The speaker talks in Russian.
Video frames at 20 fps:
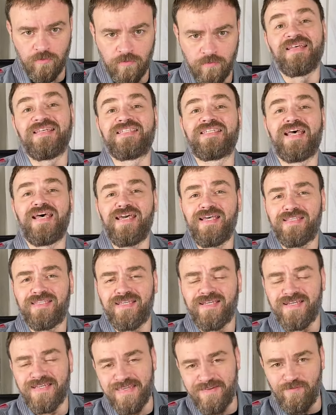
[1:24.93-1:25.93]
За
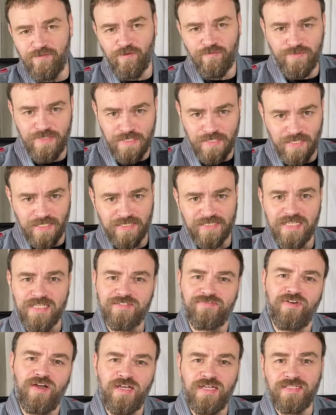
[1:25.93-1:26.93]
это его в титрах
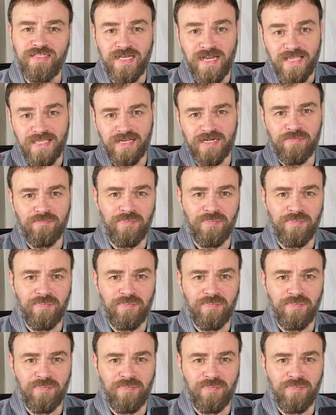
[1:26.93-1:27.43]
назвали тренером